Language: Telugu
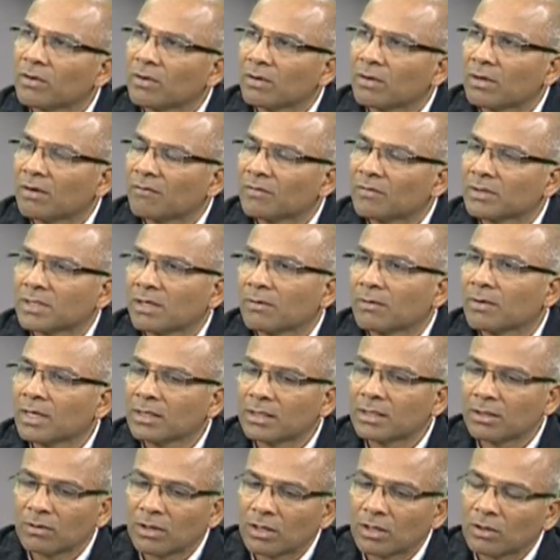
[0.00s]
ఫోటోగ్రాఫర్స్
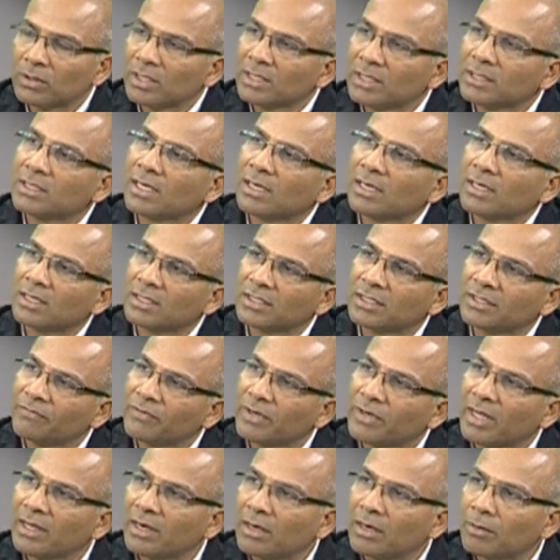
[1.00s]
ఎవరైతే ఉన్నారో డిజిటల్కి
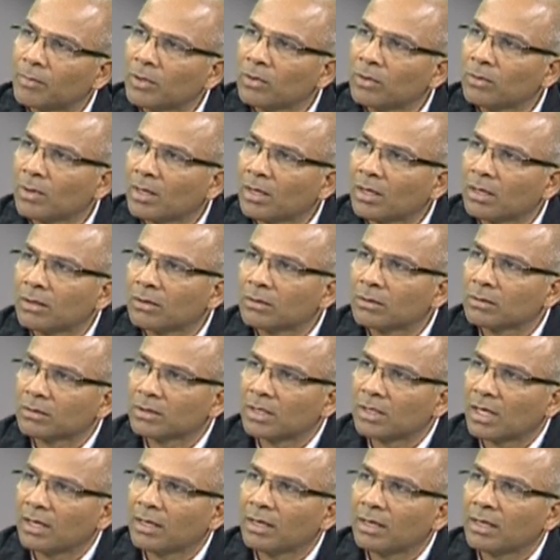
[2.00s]
షిఫ్ట్ అయినప్పుడు వాళ్ళు
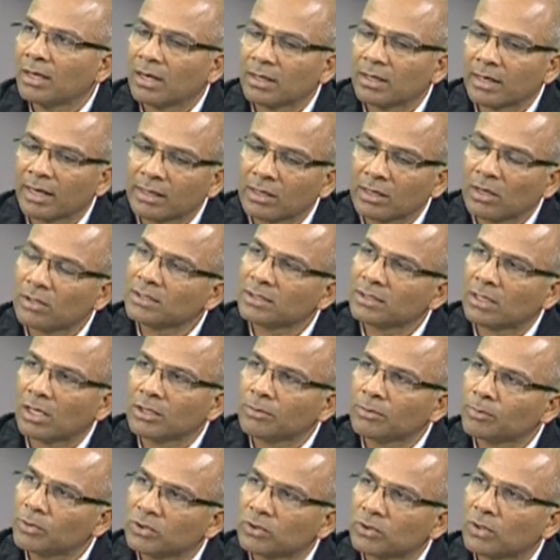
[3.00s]
దాన్ని ఆ టెక్నాలజీని
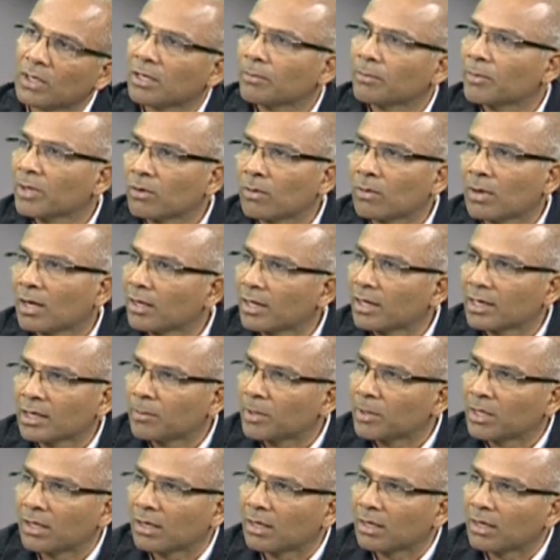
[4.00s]
అందుపుచ్చుకోలేకపోయారు వాళ్ళు
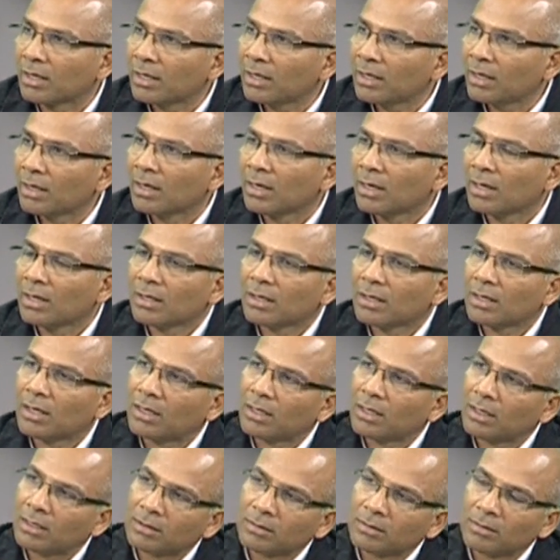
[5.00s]
వెనకబడ్డారు కానీ
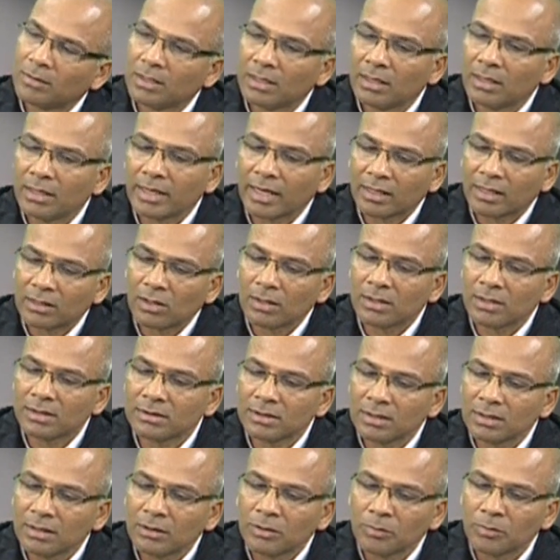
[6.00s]
ఈ
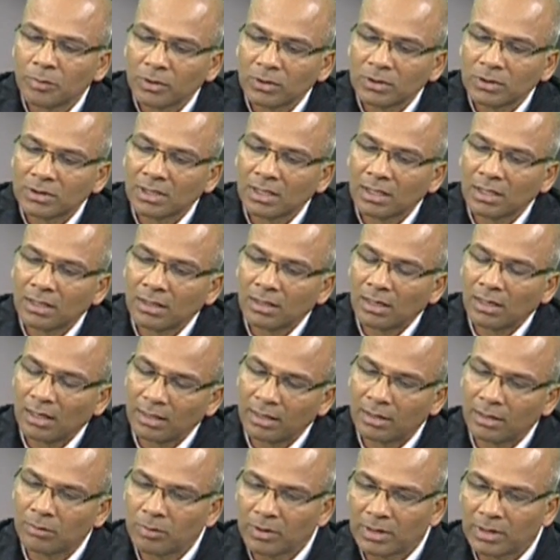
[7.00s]
టెక్నాలజీ ఇప్పుడు వచ్చిన
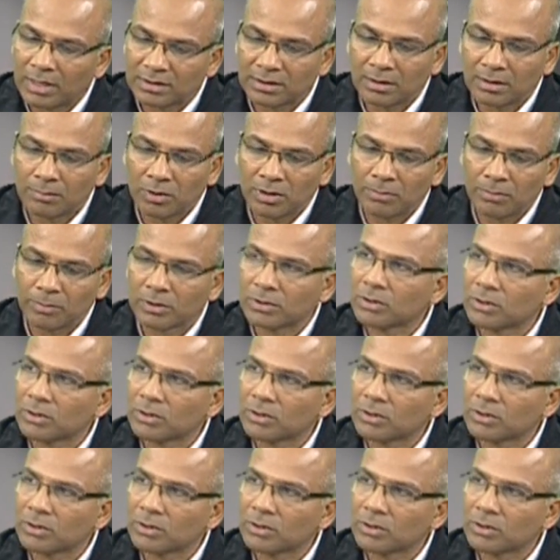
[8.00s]
అంటే ఇప్పుడు ఎగ్జాంపుల్